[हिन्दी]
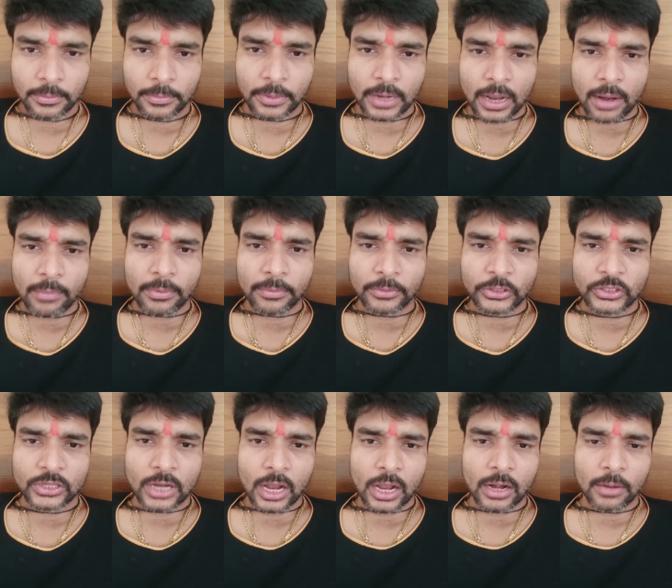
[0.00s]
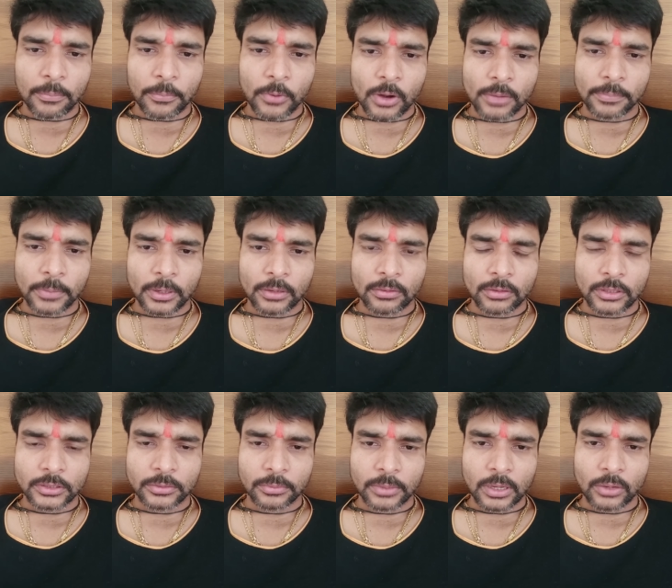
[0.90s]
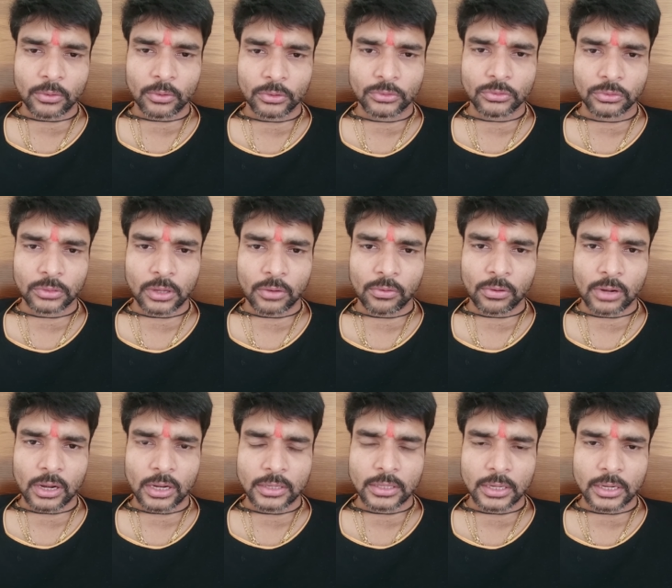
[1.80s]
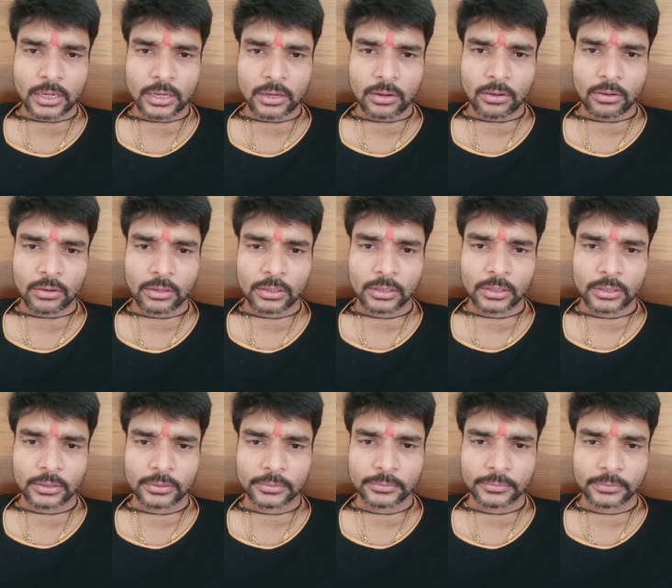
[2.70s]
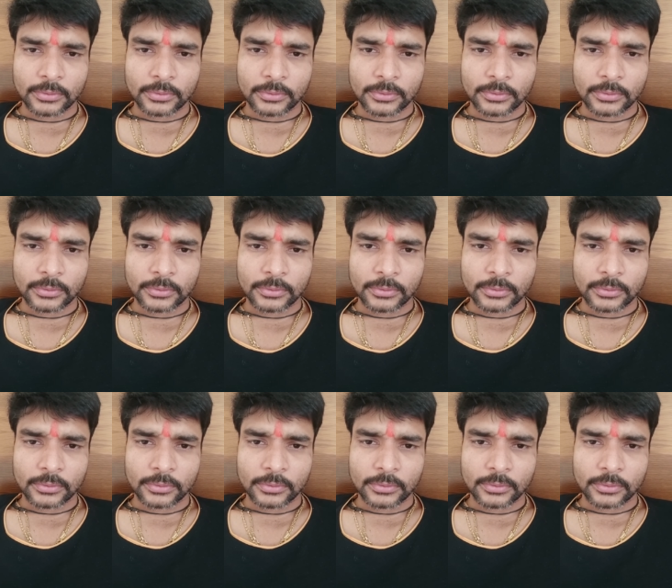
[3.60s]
प्रणाम नमस्कार हम पवन पांडव सबके गोड़ छुके गोड़ लगता नहीं और